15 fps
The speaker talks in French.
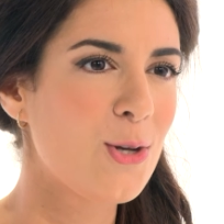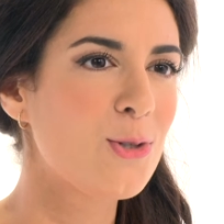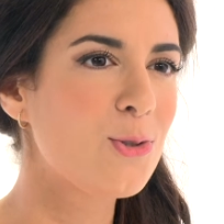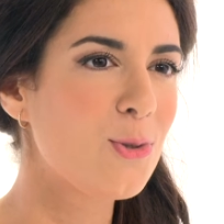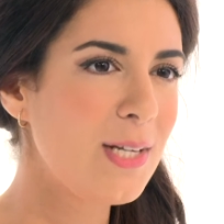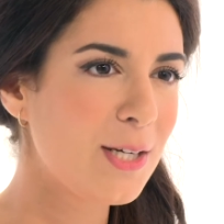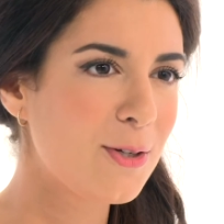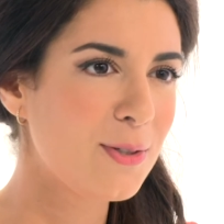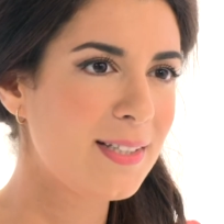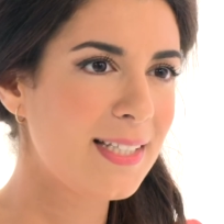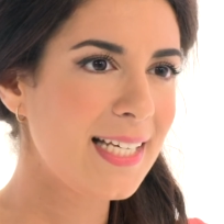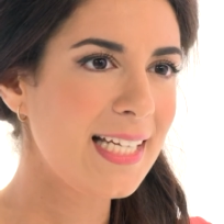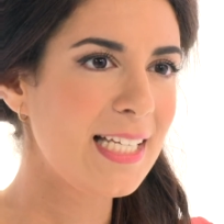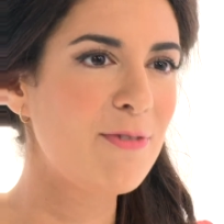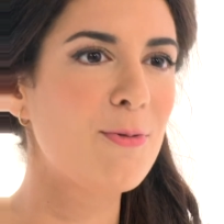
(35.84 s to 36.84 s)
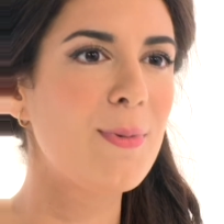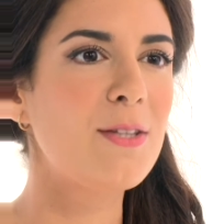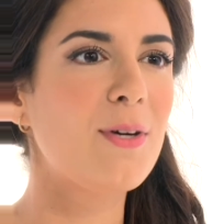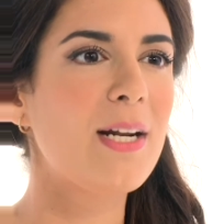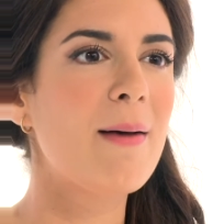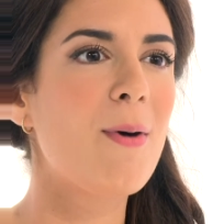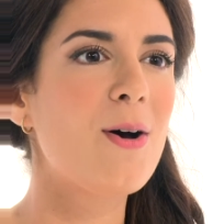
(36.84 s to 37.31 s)
Sur les côtés, il faut
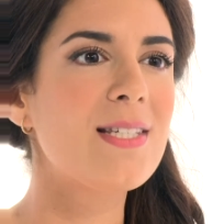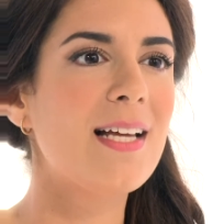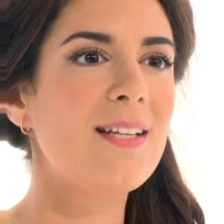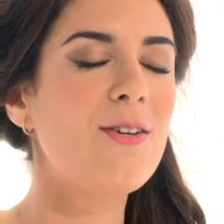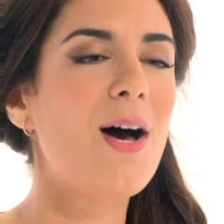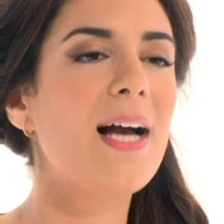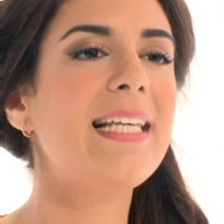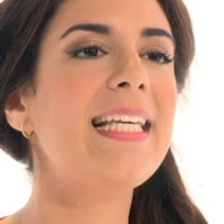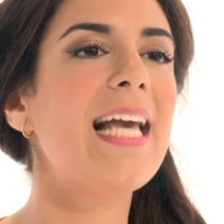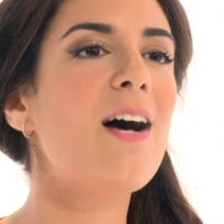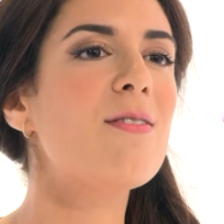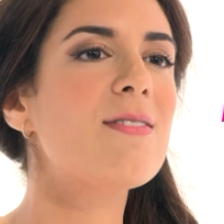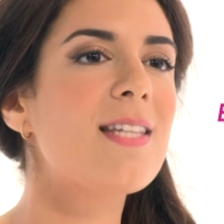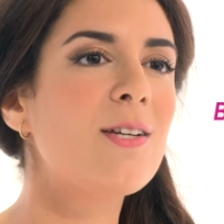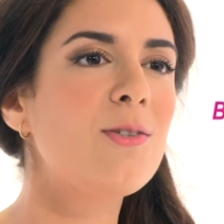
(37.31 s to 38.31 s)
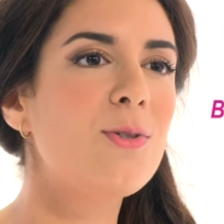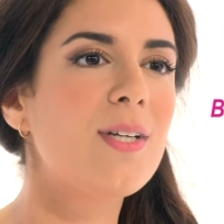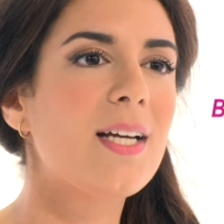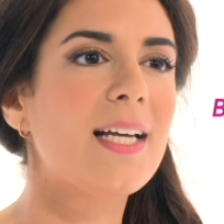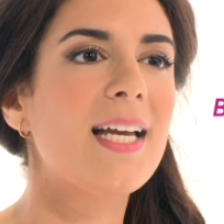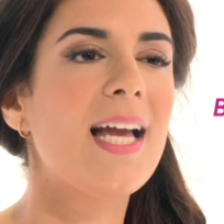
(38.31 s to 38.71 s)
mettre la brosse à dents à 45 degrés